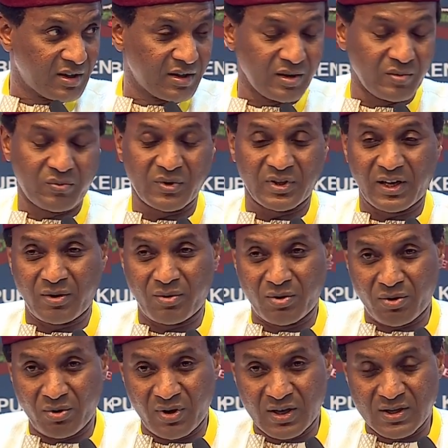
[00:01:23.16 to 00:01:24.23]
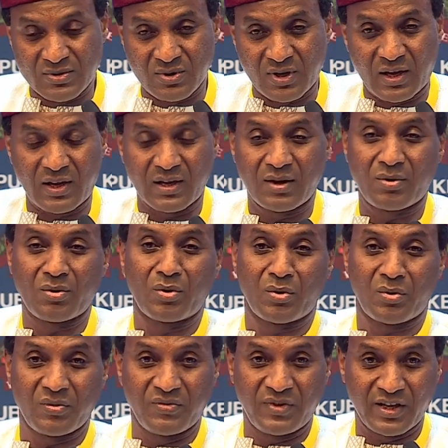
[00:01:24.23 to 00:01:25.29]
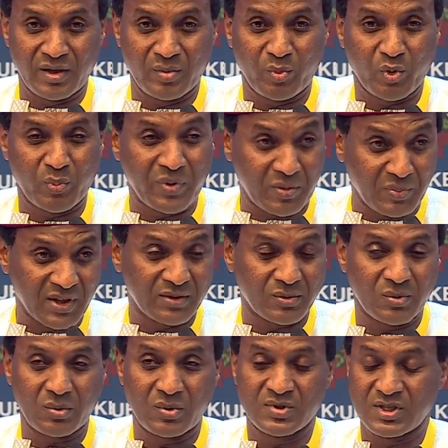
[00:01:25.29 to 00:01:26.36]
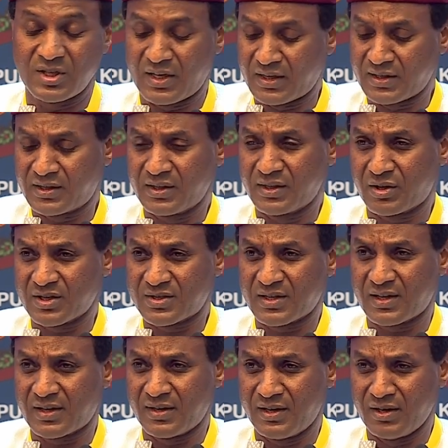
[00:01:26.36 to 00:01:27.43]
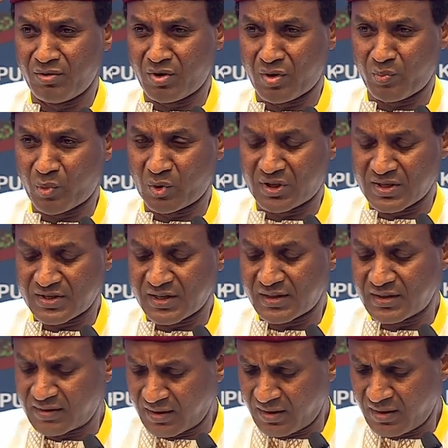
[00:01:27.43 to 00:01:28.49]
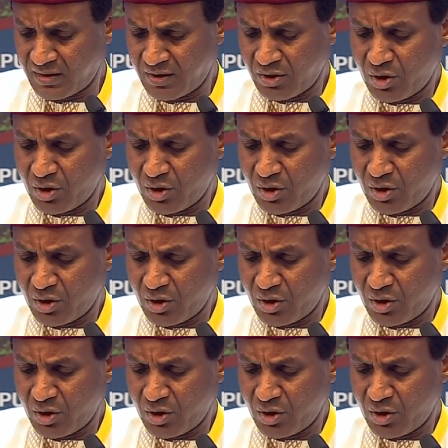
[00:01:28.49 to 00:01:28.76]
Il faudrait qu'on regarde cela et qu'on revienne pour permettre au continent qui recèle d'énormes potentialités